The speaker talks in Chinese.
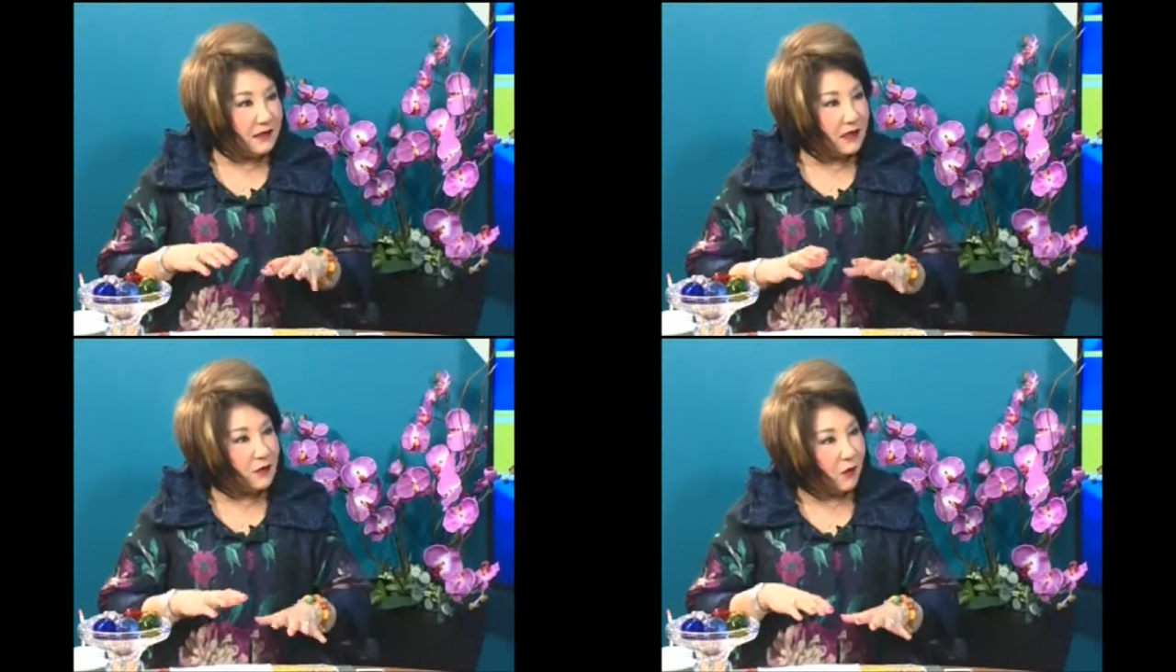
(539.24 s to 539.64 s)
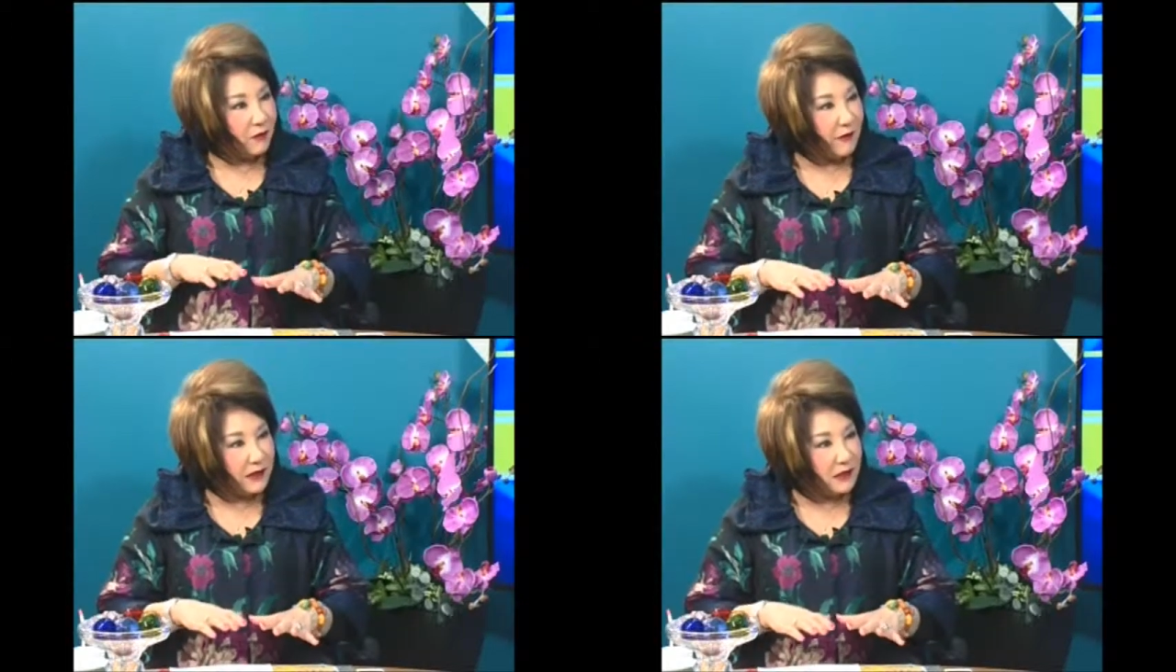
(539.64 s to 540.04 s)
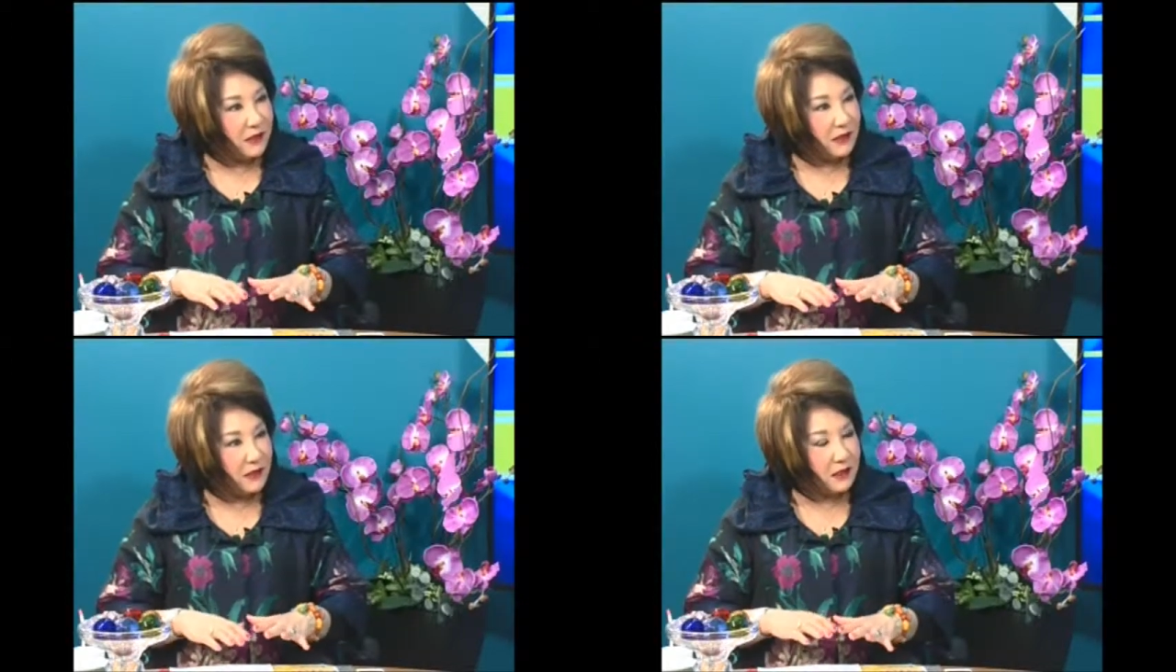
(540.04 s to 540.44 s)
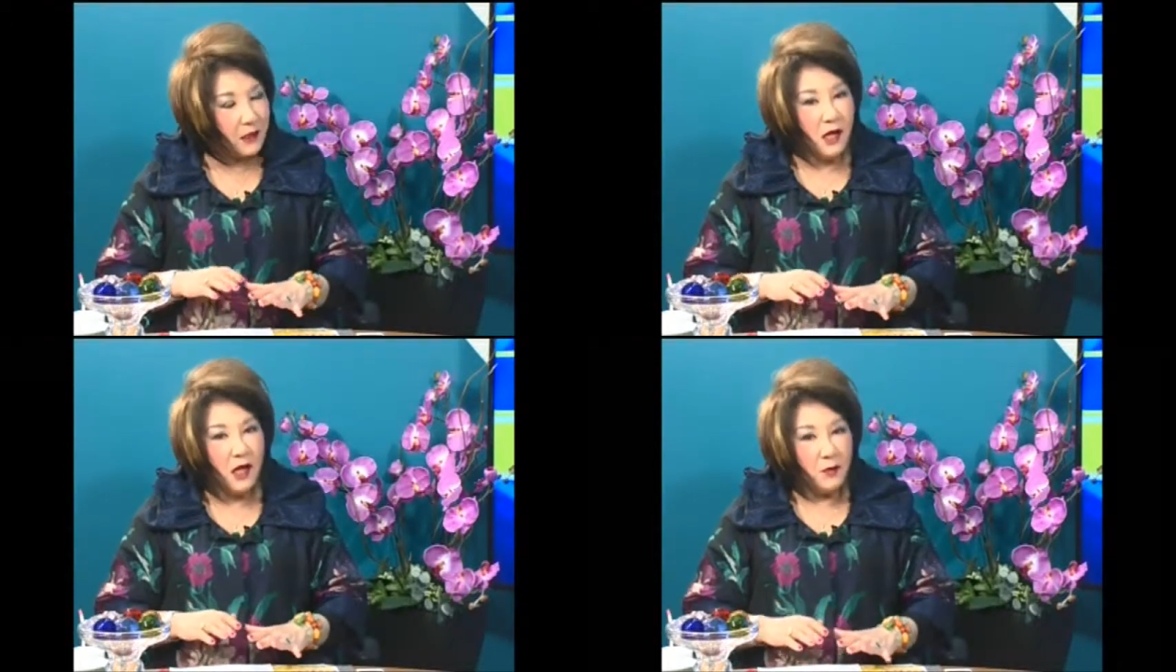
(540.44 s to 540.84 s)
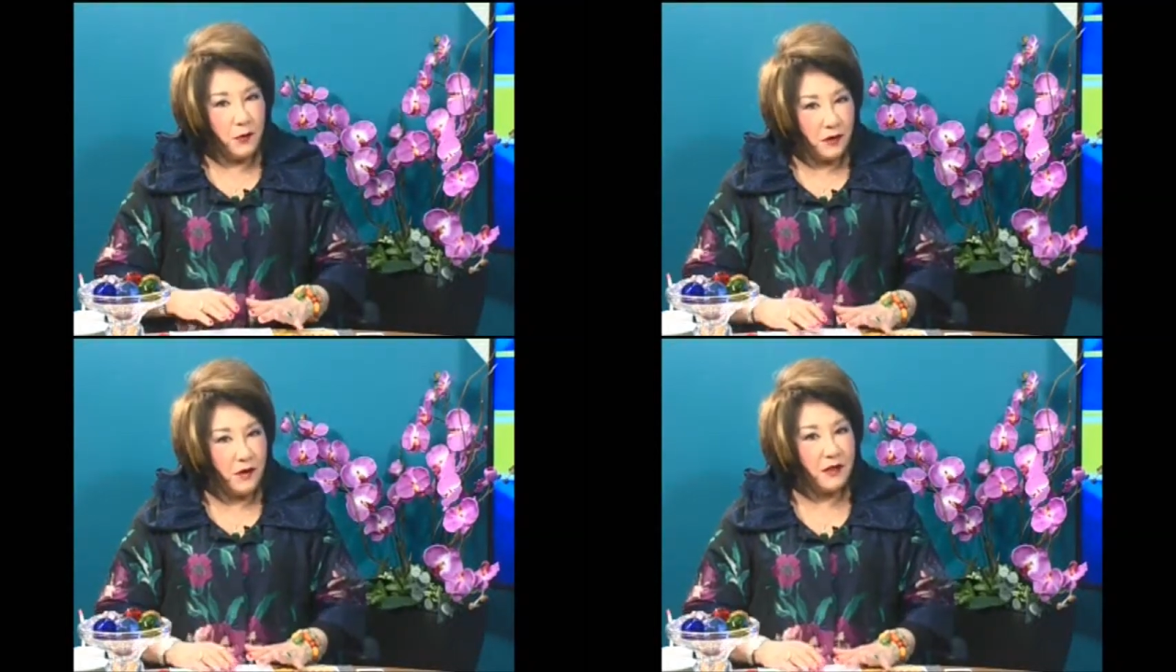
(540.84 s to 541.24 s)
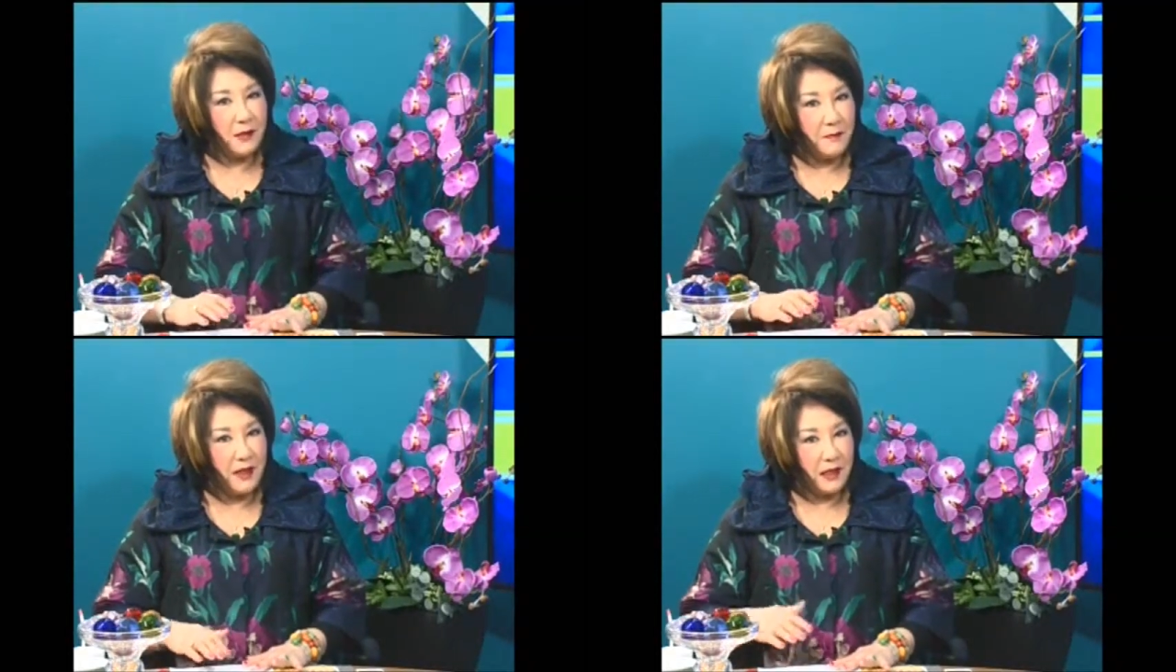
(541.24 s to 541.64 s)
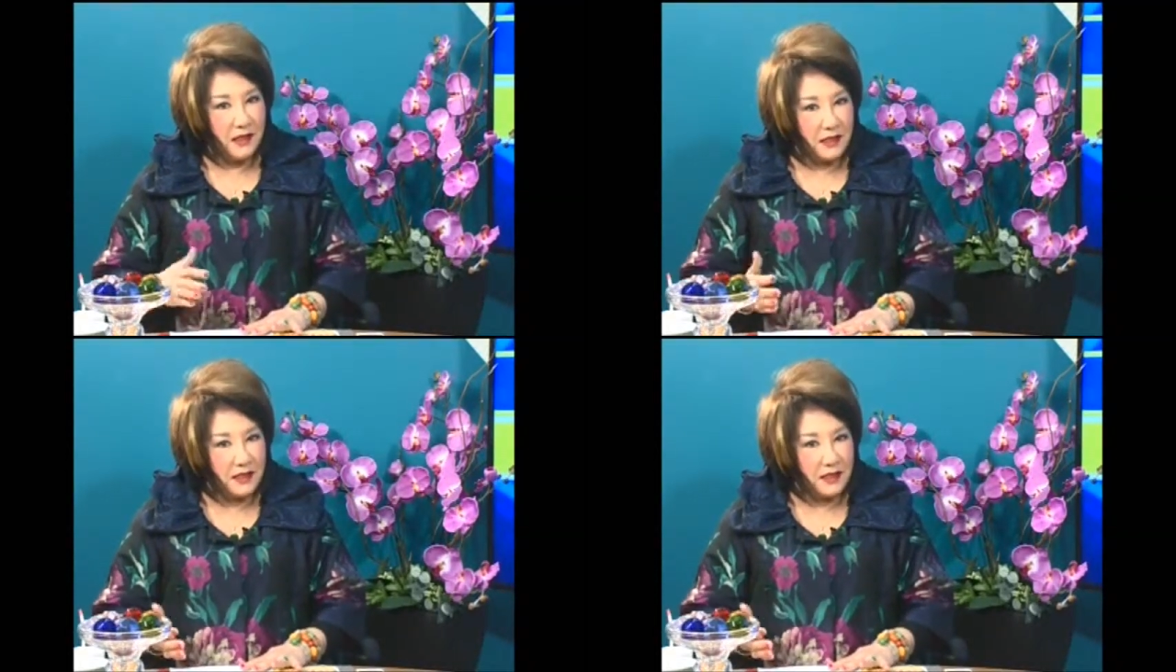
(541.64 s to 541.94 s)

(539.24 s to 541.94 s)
这种方式呢是远远的被